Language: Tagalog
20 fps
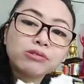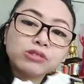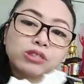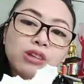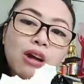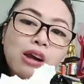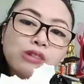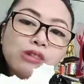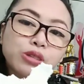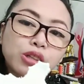
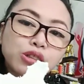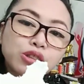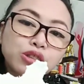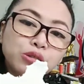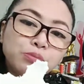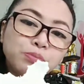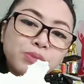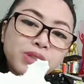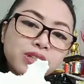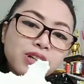Shout out
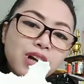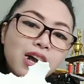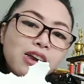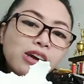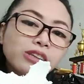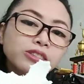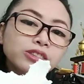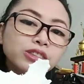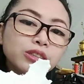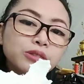to my
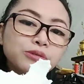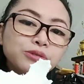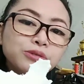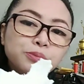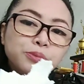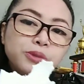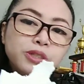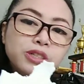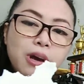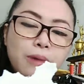Galaxy
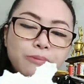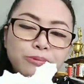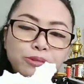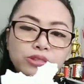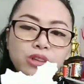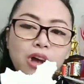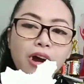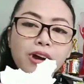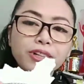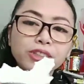Super Love
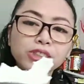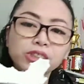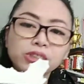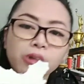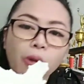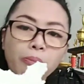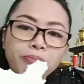Stars.